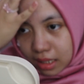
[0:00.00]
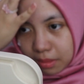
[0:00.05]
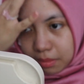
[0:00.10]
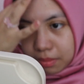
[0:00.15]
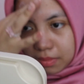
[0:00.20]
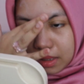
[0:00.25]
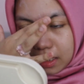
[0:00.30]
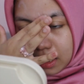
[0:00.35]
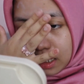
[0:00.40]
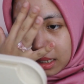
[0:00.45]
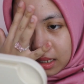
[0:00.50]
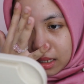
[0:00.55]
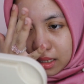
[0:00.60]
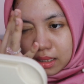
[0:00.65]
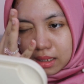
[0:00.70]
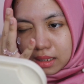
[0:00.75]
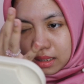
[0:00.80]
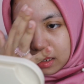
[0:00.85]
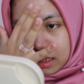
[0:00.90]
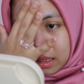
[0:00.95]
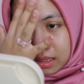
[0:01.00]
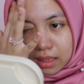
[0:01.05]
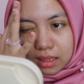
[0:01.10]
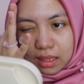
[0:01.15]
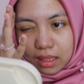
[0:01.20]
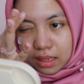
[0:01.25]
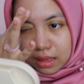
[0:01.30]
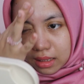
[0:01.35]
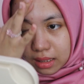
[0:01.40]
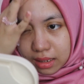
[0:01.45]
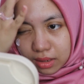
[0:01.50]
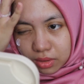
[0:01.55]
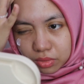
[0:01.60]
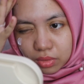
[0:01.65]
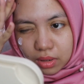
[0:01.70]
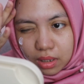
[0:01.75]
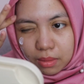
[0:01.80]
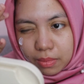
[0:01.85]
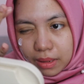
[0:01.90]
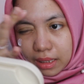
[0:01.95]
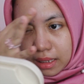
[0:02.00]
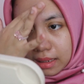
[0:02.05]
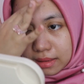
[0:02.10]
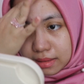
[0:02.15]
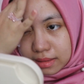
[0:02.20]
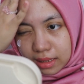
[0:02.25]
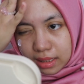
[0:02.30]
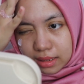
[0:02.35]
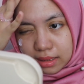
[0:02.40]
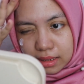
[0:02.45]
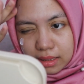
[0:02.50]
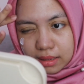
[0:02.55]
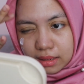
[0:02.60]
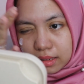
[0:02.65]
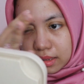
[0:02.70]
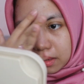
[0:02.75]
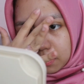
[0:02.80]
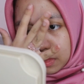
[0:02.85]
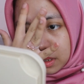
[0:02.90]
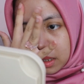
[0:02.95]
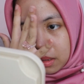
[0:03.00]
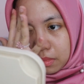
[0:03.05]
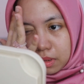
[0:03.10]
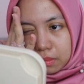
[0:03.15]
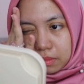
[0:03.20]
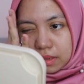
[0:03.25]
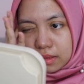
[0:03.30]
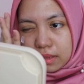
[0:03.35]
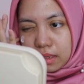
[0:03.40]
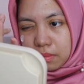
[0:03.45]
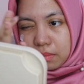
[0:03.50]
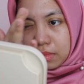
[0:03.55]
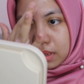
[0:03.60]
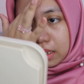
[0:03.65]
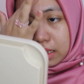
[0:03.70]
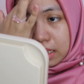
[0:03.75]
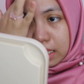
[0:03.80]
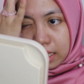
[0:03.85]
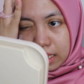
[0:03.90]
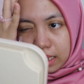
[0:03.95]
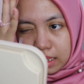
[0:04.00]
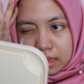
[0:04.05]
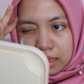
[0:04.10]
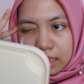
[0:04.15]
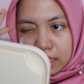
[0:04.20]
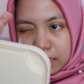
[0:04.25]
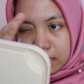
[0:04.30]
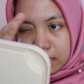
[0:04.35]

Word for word: krimnya kita langsung aplikasikan jadi nanti teman-teman bisa melihat